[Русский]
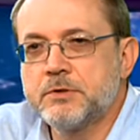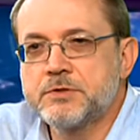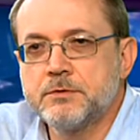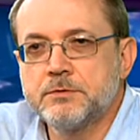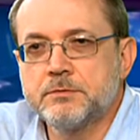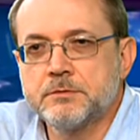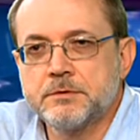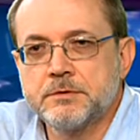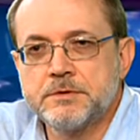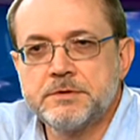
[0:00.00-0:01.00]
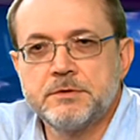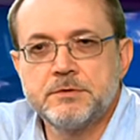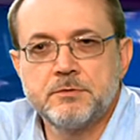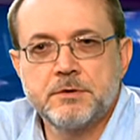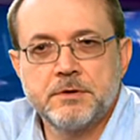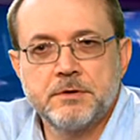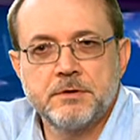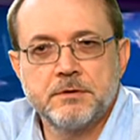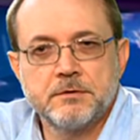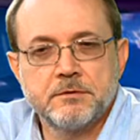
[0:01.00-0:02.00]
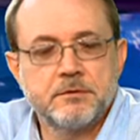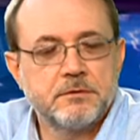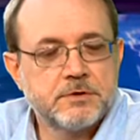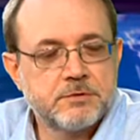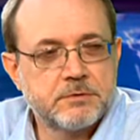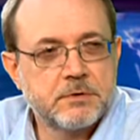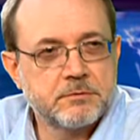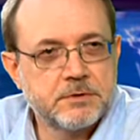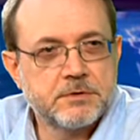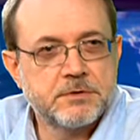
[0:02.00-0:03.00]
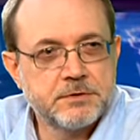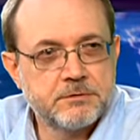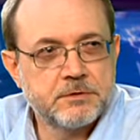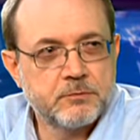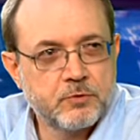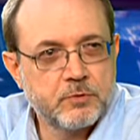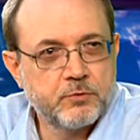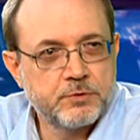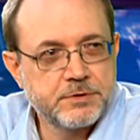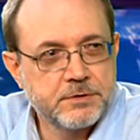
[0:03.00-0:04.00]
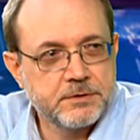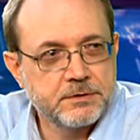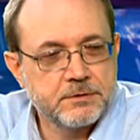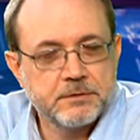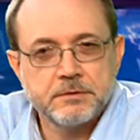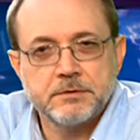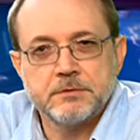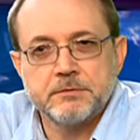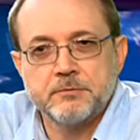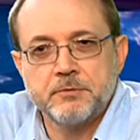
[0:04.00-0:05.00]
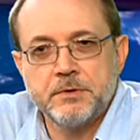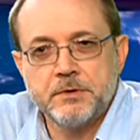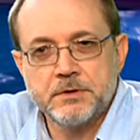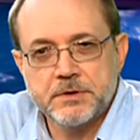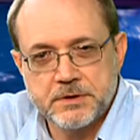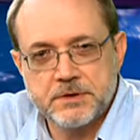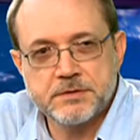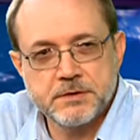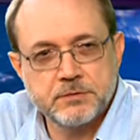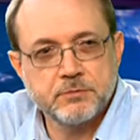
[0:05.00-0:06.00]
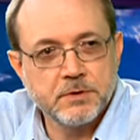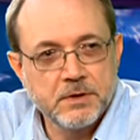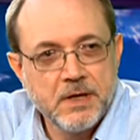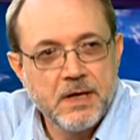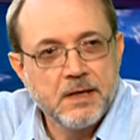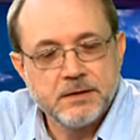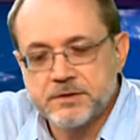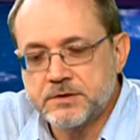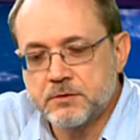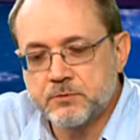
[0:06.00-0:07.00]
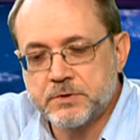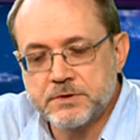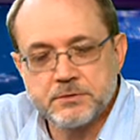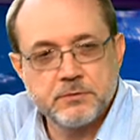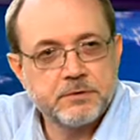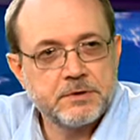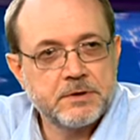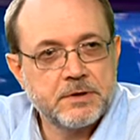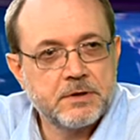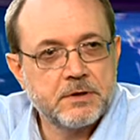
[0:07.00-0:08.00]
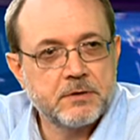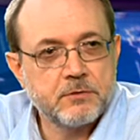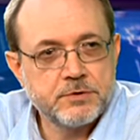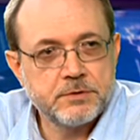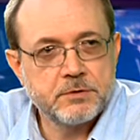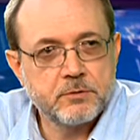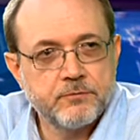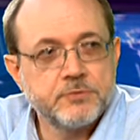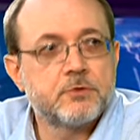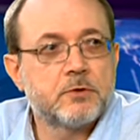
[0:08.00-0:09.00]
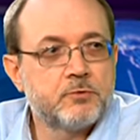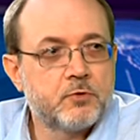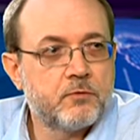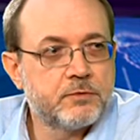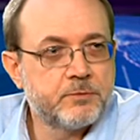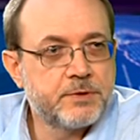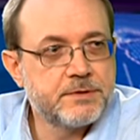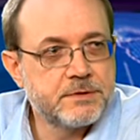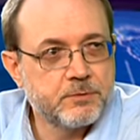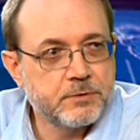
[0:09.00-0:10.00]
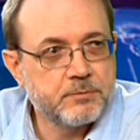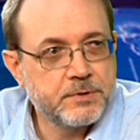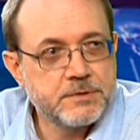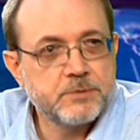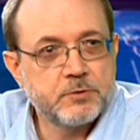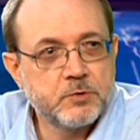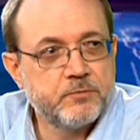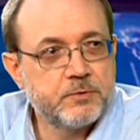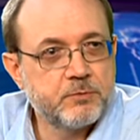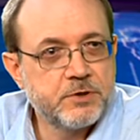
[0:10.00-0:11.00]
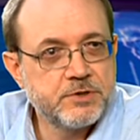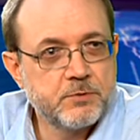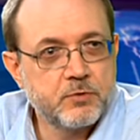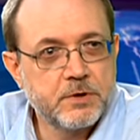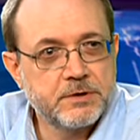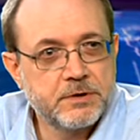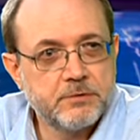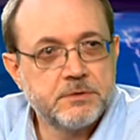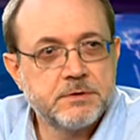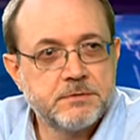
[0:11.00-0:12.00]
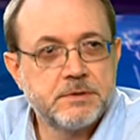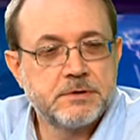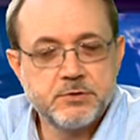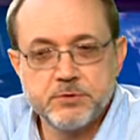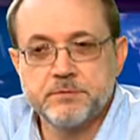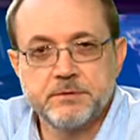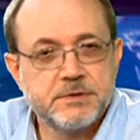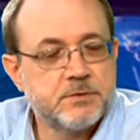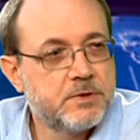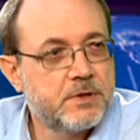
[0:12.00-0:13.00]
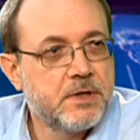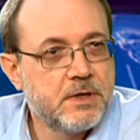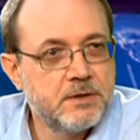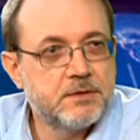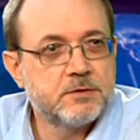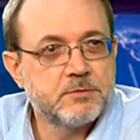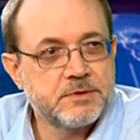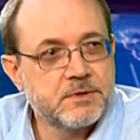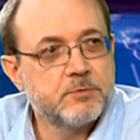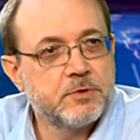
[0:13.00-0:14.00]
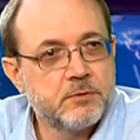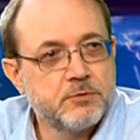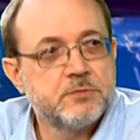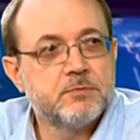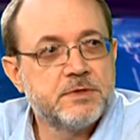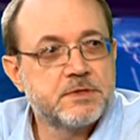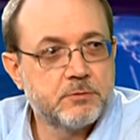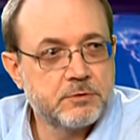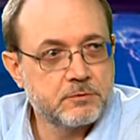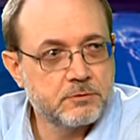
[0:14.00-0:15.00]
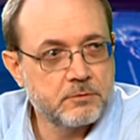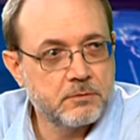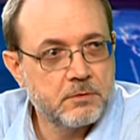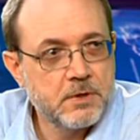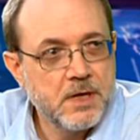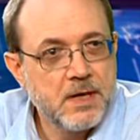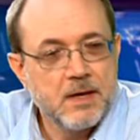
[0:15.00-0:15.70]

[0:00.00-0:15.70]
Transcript: небольшой, но он, э, история нашего народа, она насчитывает намного больше лет, э, и она тянется оттуда. Наш народ был основан на очень таком высоком духовном принципе, принципе любви к ближнему, когда люди действительно чувствовали себя единым целым и очень близкими друг к другу.